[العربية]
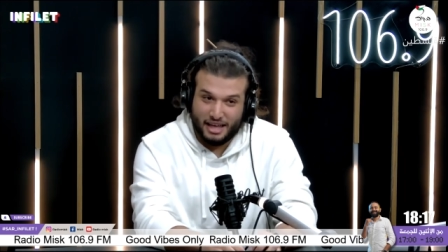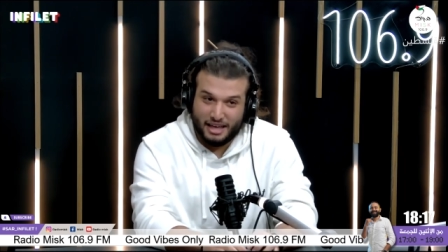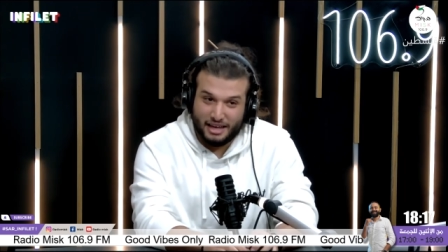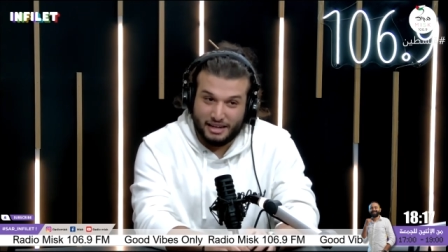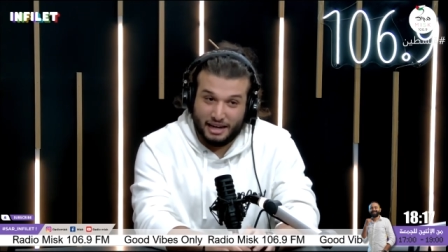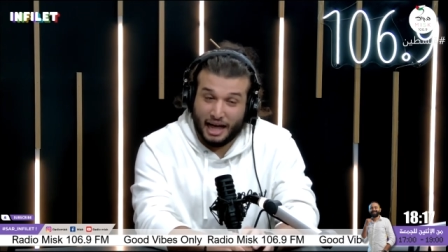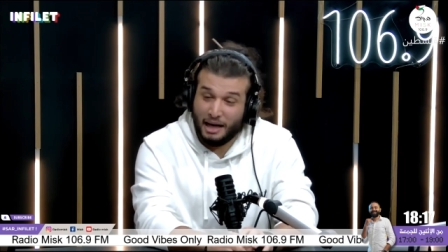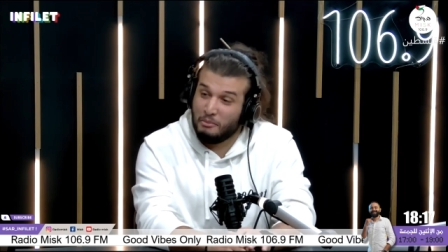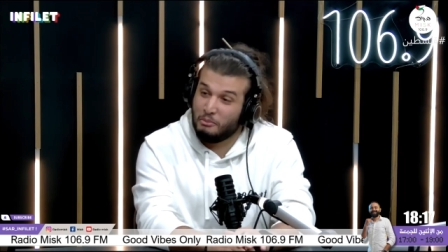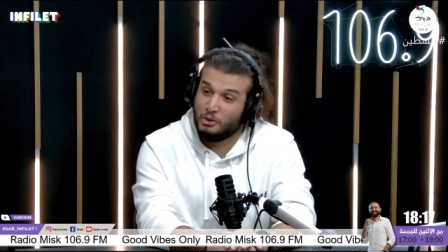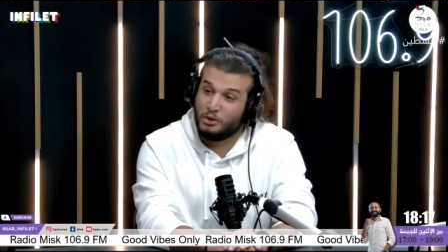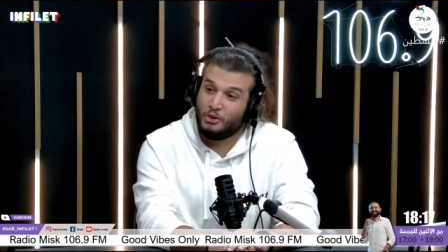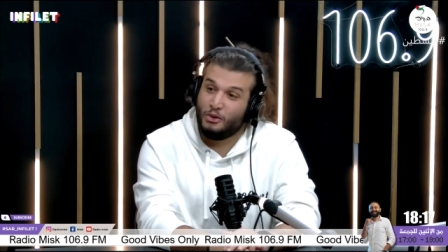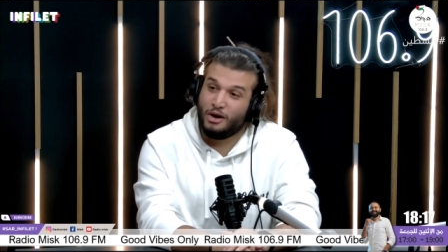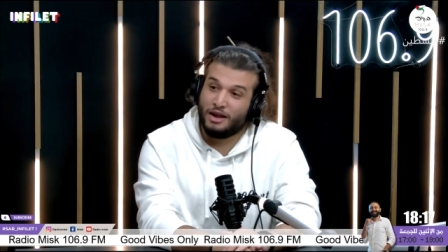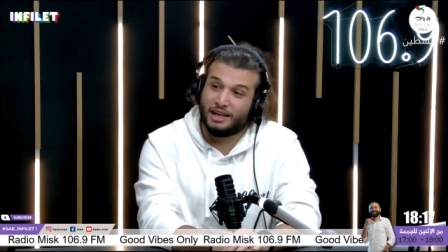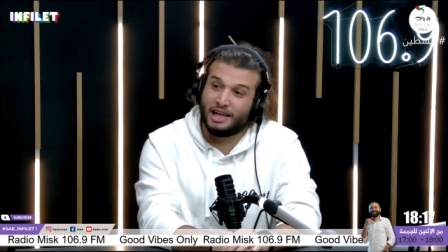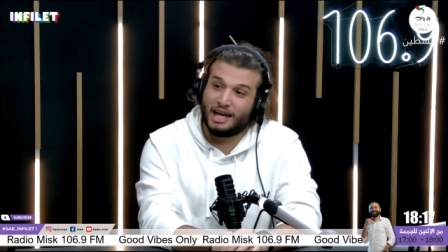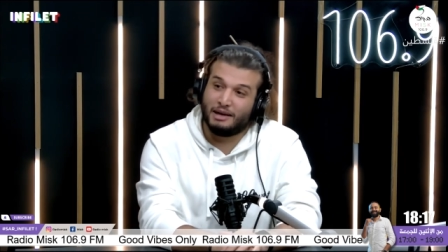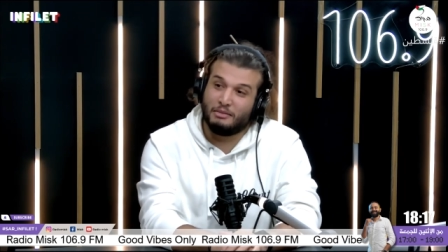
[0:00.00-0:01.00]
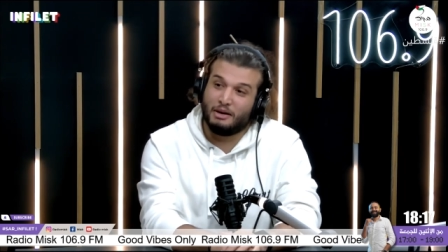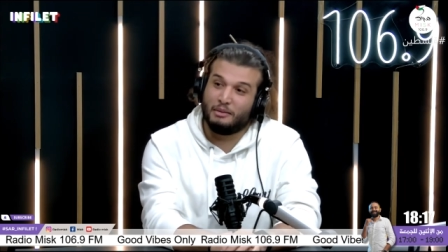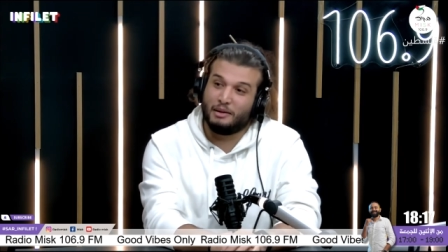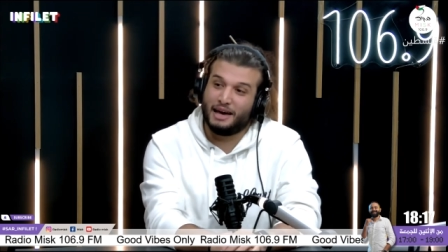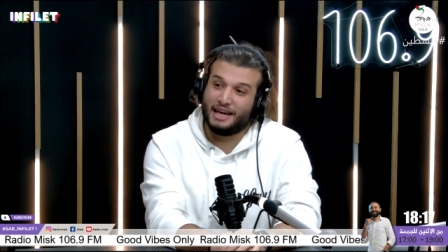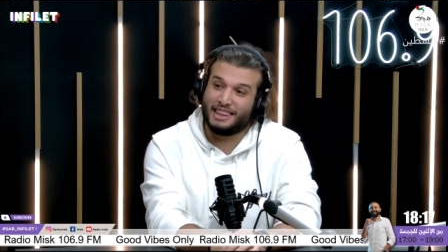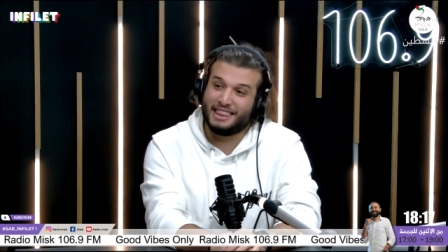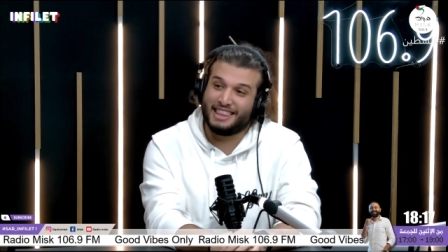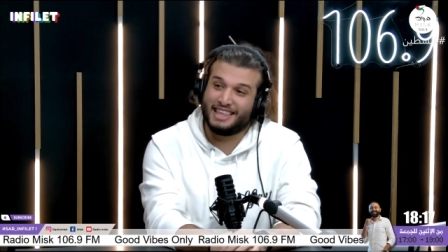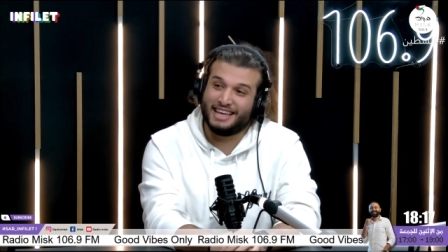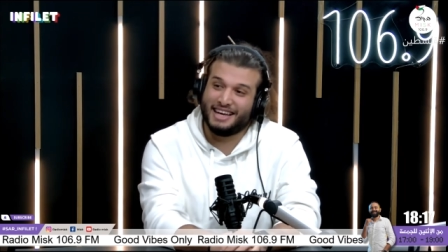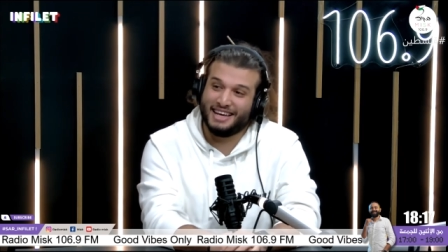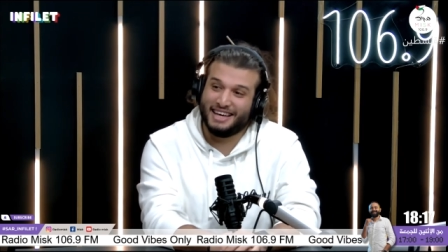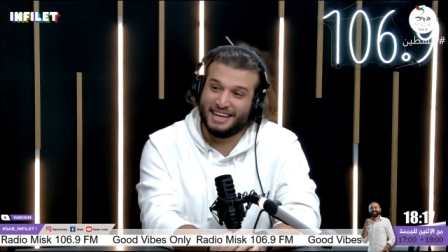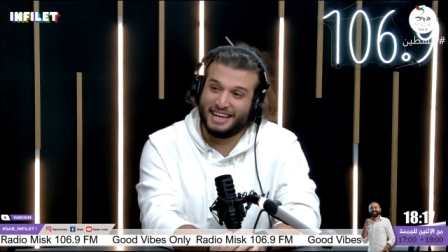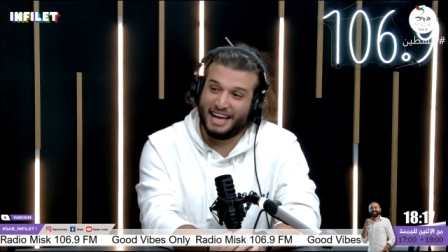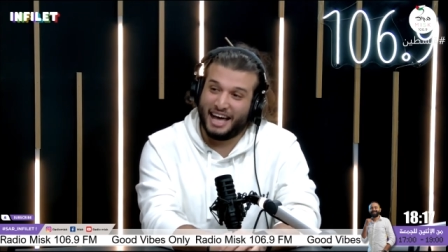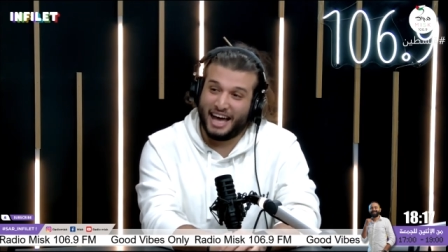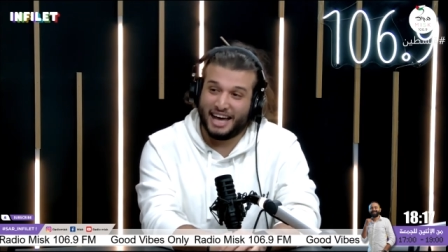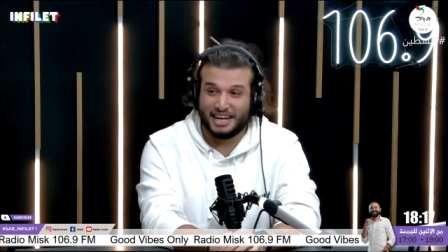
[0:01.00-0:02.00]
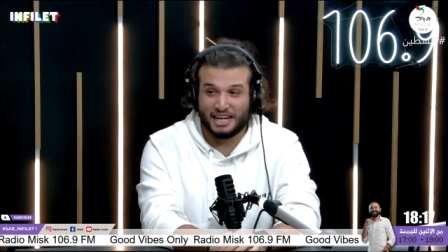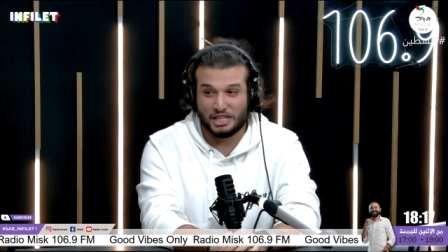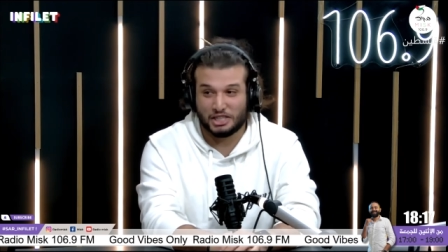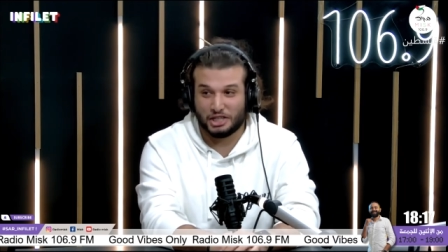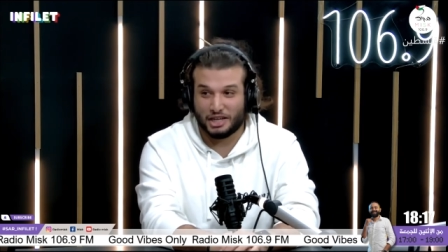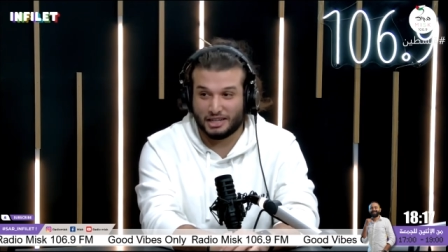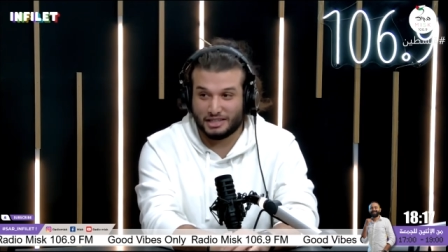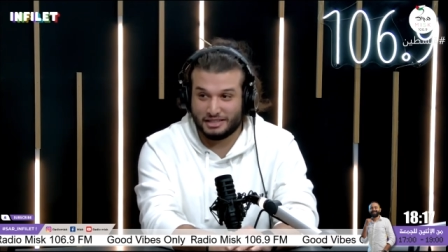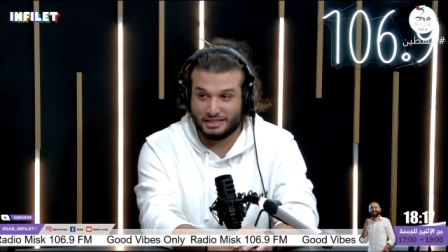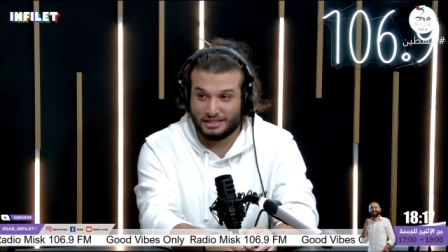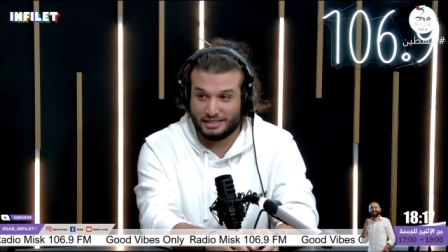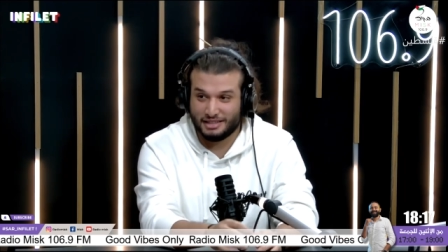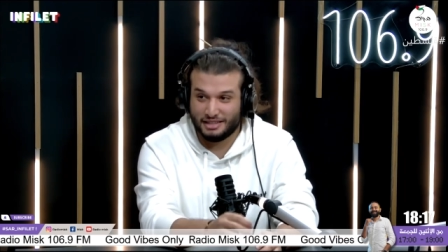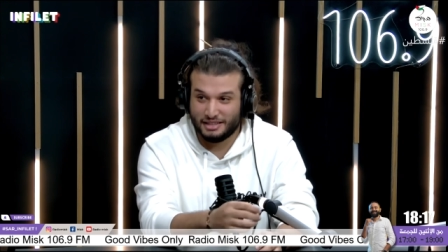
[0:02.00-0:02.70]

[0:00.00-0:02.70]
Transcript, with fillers: نعمروا ورقه مع بعضنا على شرط